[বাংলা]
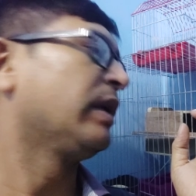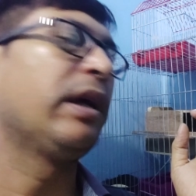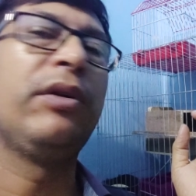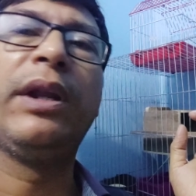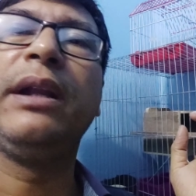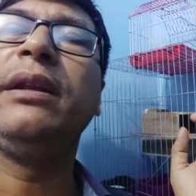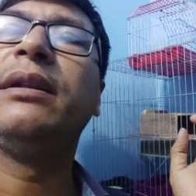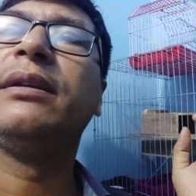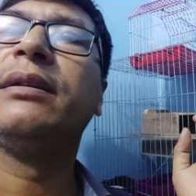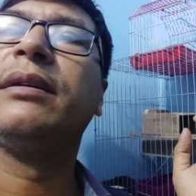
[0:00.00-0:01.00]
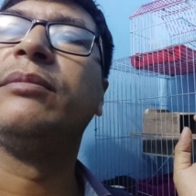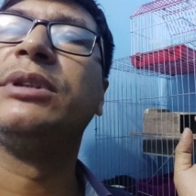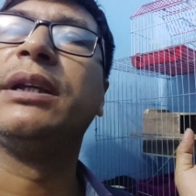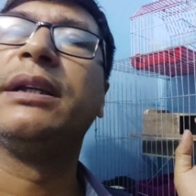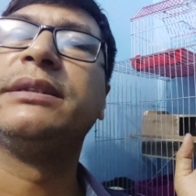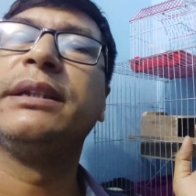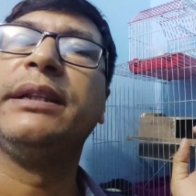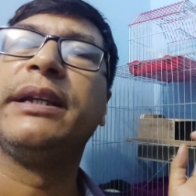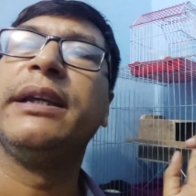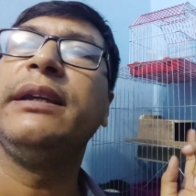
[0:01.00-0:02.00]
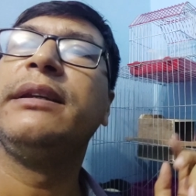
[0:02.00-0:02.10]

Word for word: গাঢ় লাল বোঝা যাচ্ছে দেখে